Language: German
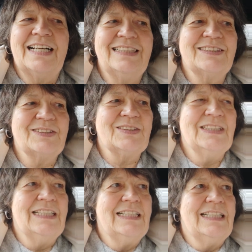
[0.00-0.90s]
Also
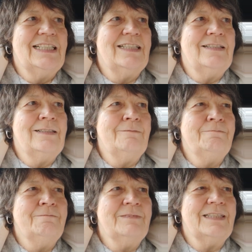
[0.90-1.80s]

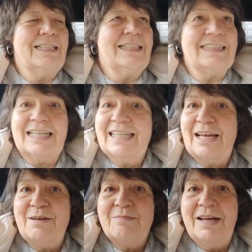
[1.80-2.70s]
ähm, ich
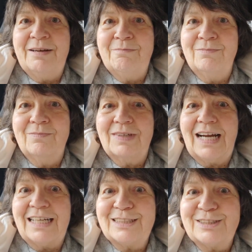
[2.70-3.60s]
sage ja in meinem
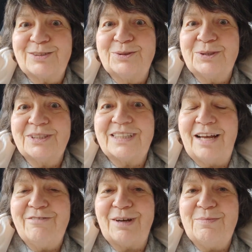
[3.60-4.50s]
Gratiskurs
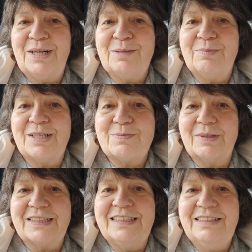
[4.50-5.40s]
einfach mal die
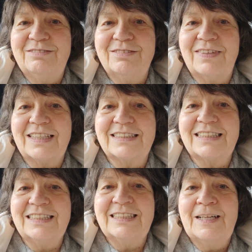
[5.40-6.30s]
Perspektive
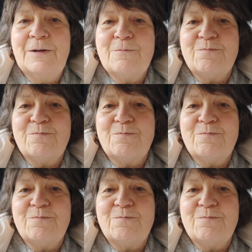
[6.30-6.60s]
wechseln,